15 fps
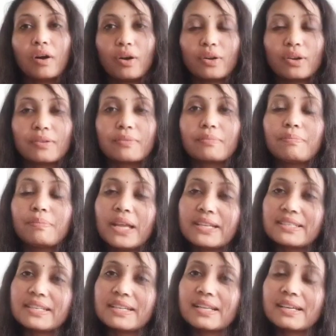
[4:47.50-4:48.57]
और
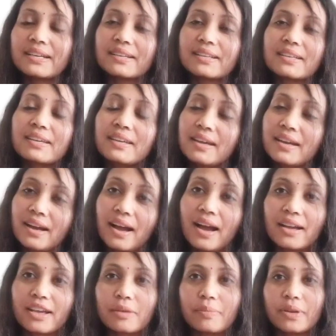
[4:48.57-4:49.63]
ब्लेसिंग लेकर के
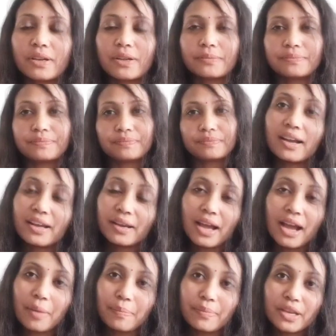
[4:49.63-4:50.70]
आगे बढ़ें अगर
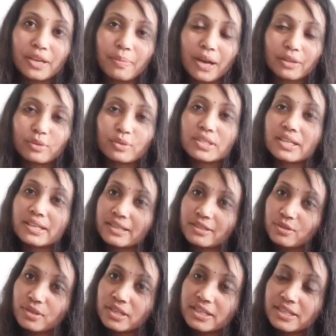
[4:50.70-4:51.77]
आप मेरे बातों से
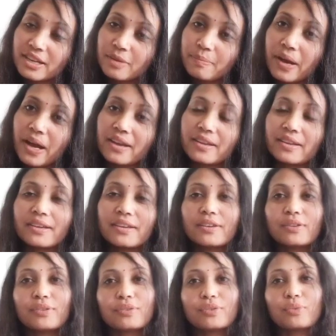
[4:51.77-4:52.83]
रेजोनेट कर पा रहे
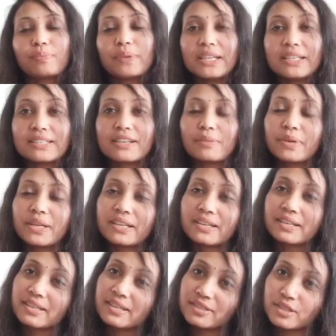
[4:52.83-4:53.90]
हैं तो प्लीज़ कमेंट
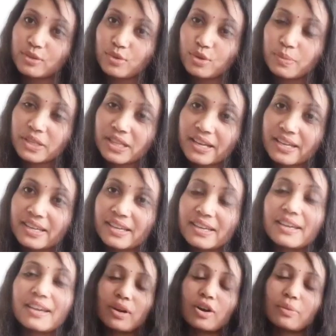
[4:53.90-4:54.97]
करके ज़रूर बताइए
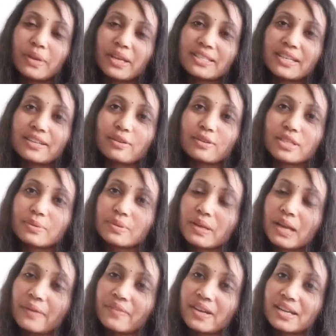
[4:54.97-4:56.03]
और मेरे चैनल को
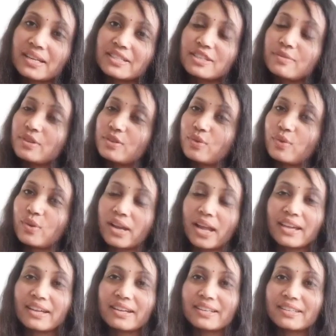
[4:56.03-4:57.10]
सब्सक्राइब कर लीजिए वीडियो को
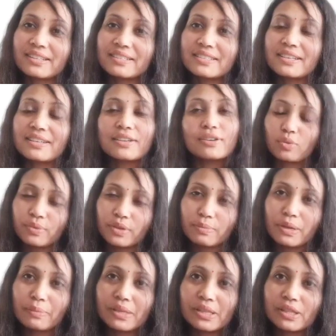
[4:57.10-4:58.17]
लाइक कर दीजिए तो फिर
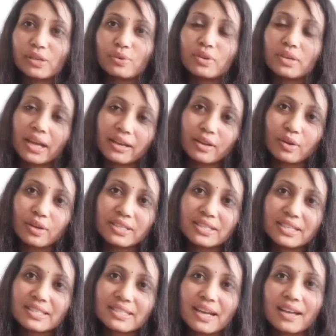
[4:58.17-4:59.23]
मैं मिलती हूँ नए
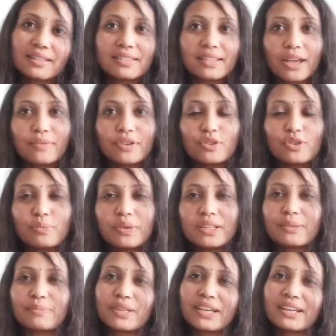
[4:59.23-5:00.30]
नॉलेज के साथ नए वीडियो में
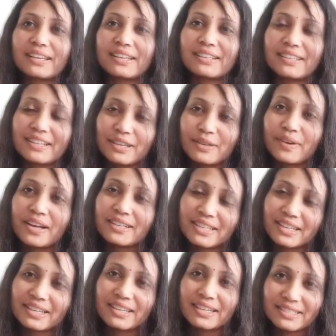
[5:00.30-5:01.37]
तब तक के लिए धन्यवाद
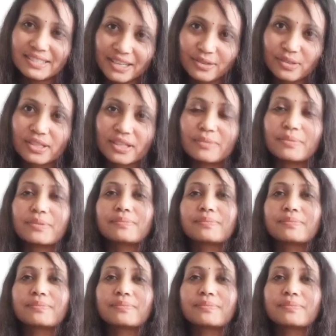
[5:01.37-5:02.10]
टेक केयर जय हिंद